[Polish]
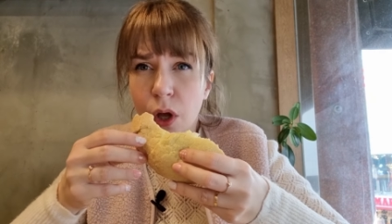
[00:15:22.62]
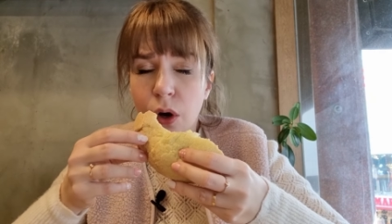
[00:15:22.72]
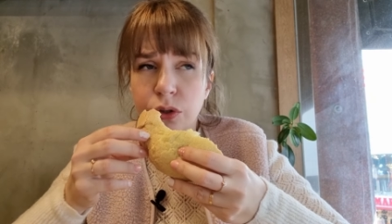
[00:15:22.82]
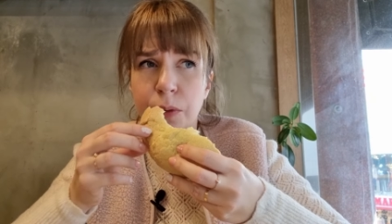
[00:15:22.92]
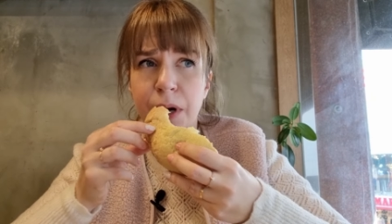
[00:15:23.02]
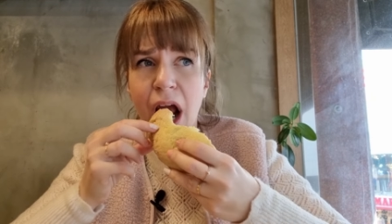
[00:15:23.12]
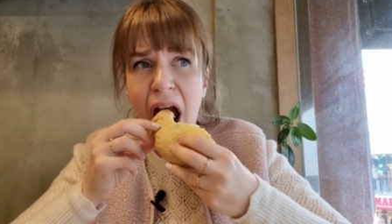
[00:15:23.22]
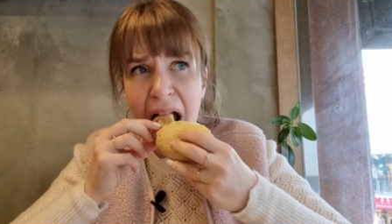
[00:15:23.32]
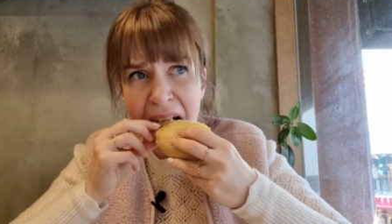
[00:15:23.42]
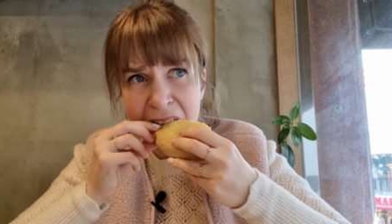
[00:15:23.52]
O, dobre.
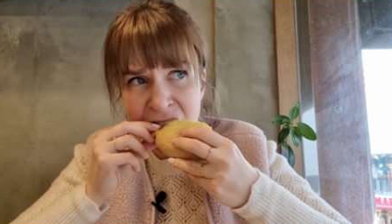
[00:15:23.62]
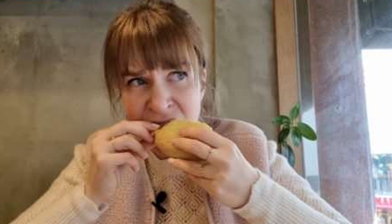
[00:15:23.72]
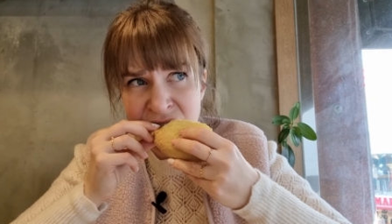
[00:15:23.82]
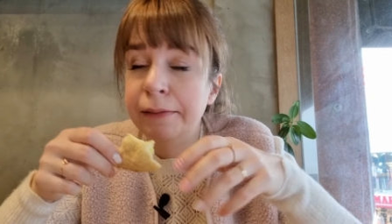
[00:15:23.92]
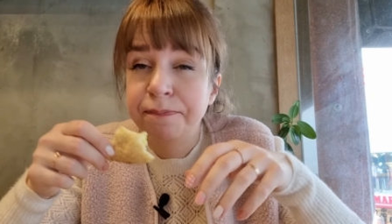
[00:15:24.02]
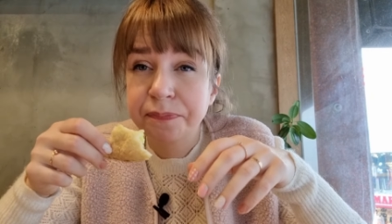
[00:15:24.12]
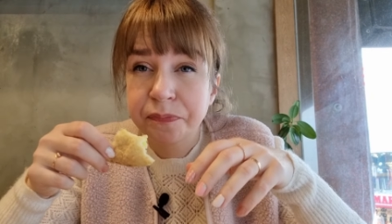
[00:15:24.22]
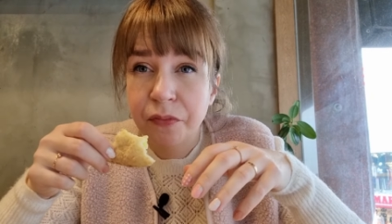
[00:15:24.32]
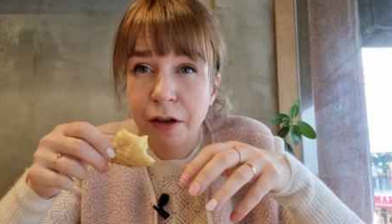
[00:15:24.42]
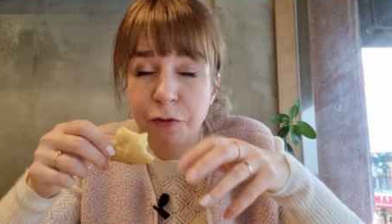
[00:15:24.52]

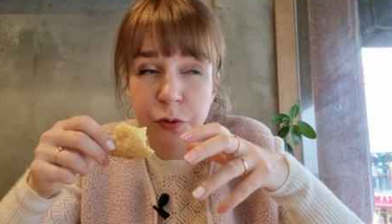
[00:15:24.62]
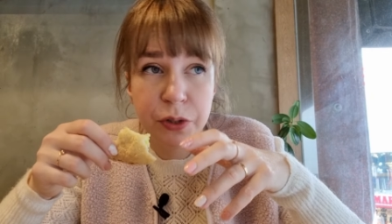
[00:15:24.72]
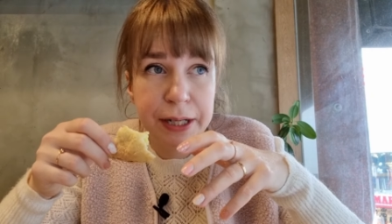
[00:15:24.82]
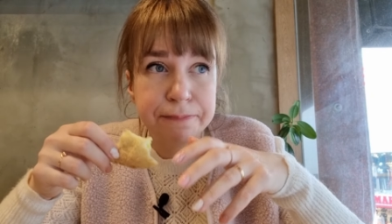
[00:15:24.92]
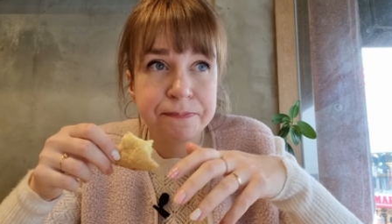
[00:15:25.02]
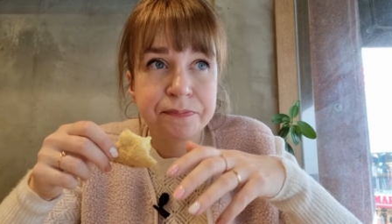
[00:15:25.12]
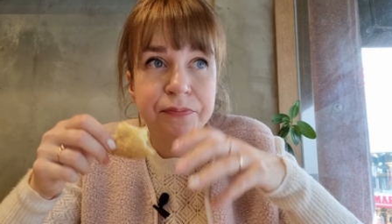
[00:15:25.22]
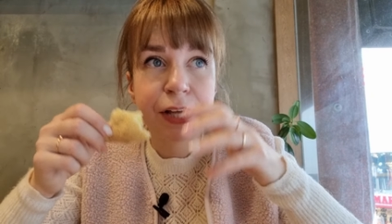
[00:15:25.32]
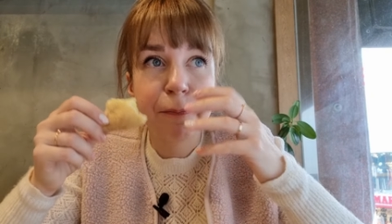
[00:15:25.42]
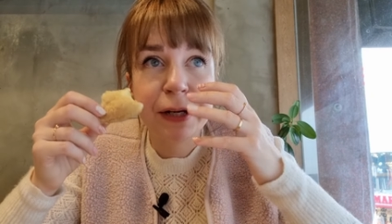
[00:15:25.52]
W ogóle
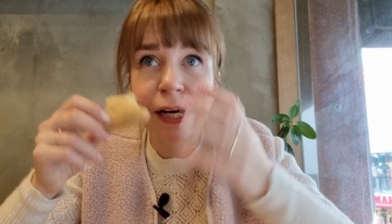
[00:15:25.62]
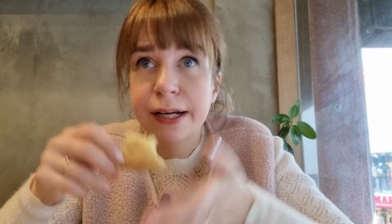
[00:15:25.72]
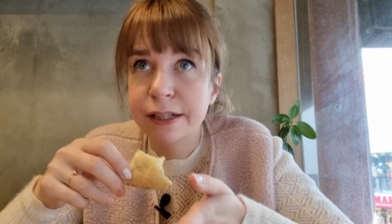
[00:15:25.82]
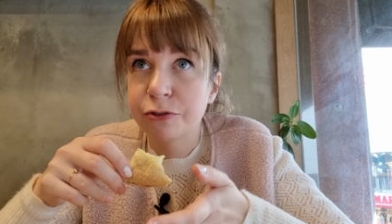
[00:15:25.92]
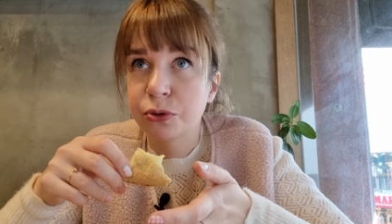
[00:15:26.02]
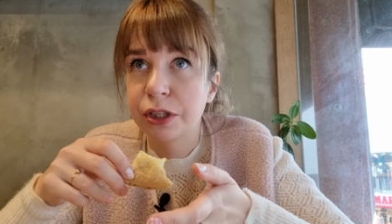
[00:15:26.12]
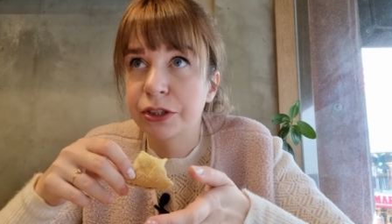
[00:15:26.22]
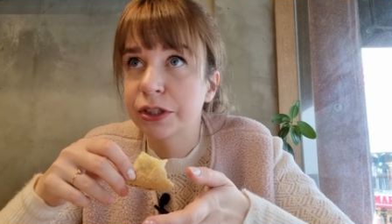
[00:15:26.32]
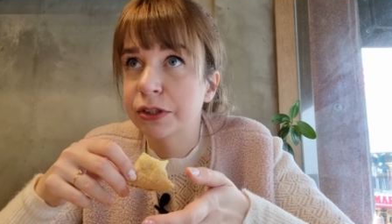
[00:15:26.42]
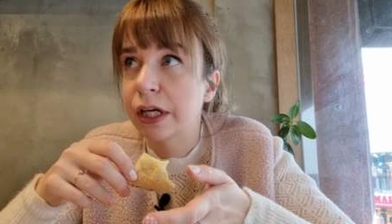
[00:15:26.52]
ta piekarnia, w
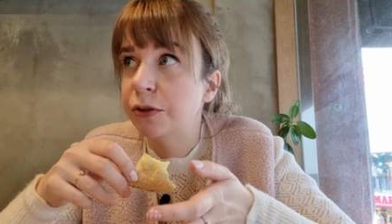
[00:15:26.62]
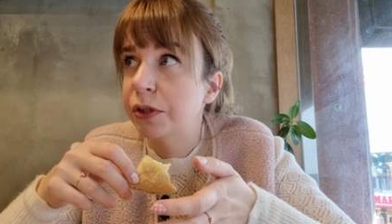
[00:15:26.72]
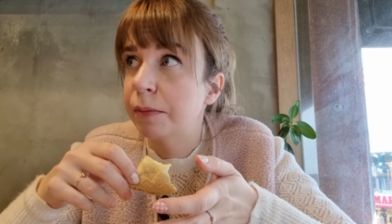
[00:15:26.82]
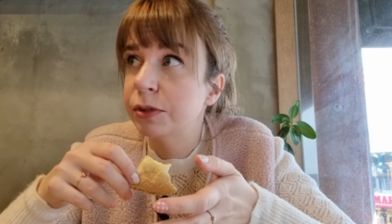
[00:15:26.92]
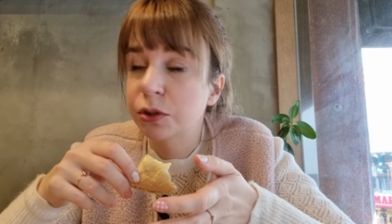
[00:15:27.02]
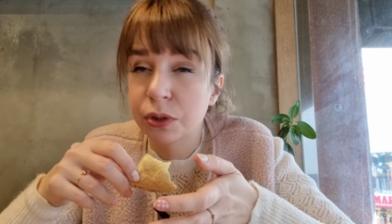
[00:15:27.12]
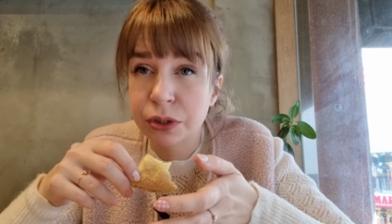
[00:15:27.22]
której się znajdujemy,